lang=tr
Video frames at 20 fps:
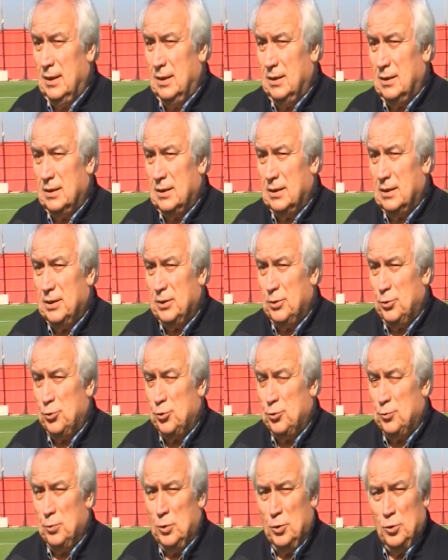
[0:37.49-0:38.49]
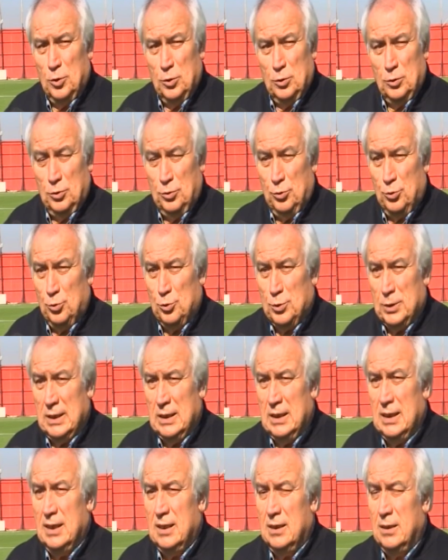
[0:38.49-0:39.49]
e, 3 milyon
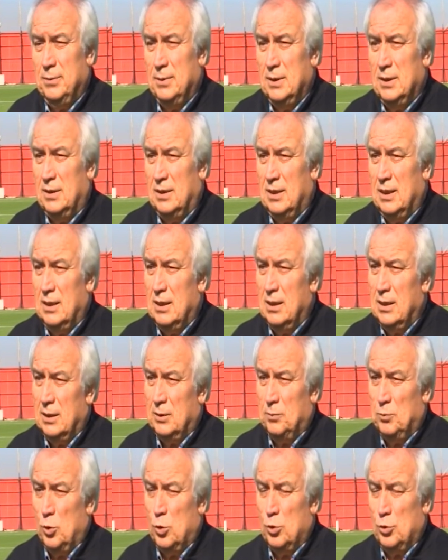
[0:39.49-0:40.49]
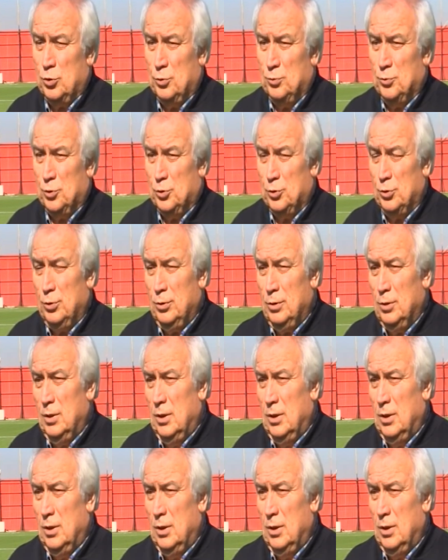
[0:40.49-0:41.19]
157 bin TL'lik borcumuzu